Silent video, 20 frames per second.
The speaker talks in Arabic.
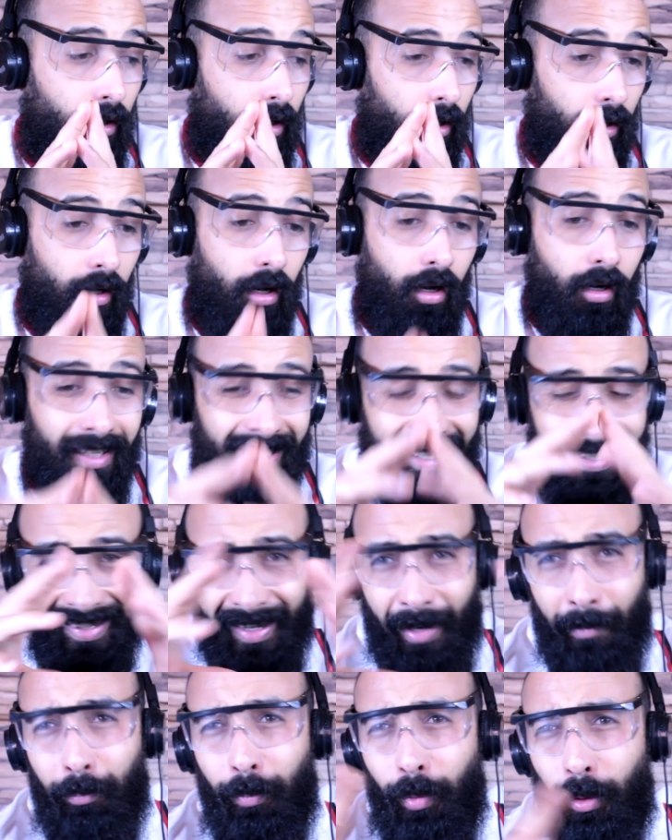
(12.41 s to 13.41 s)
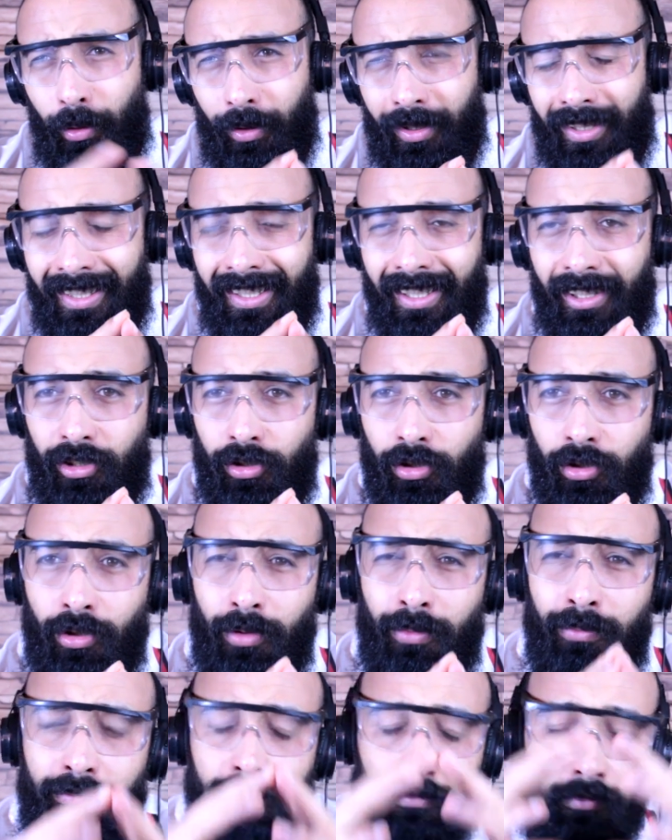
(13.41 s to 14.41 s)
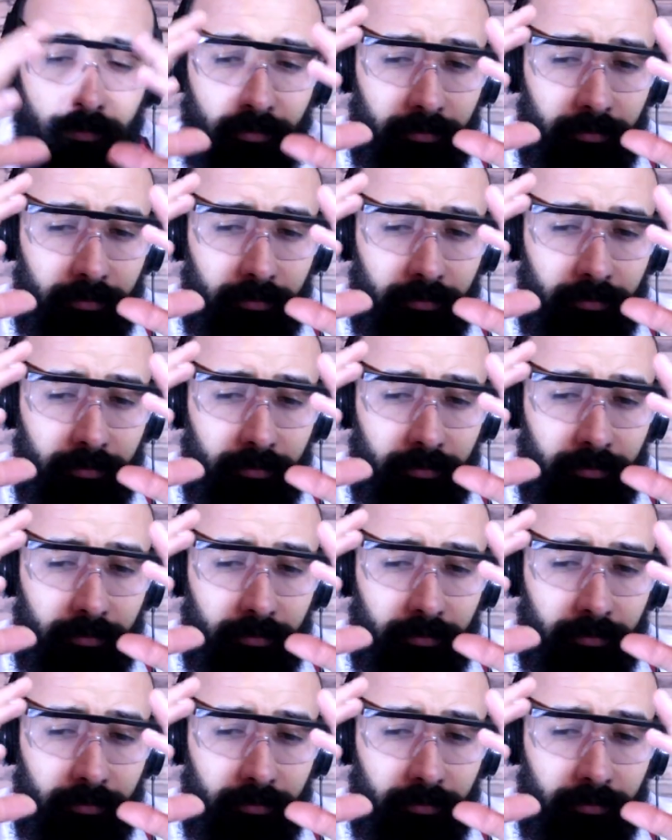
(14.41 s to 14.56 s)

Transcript: على السيبور ديالكم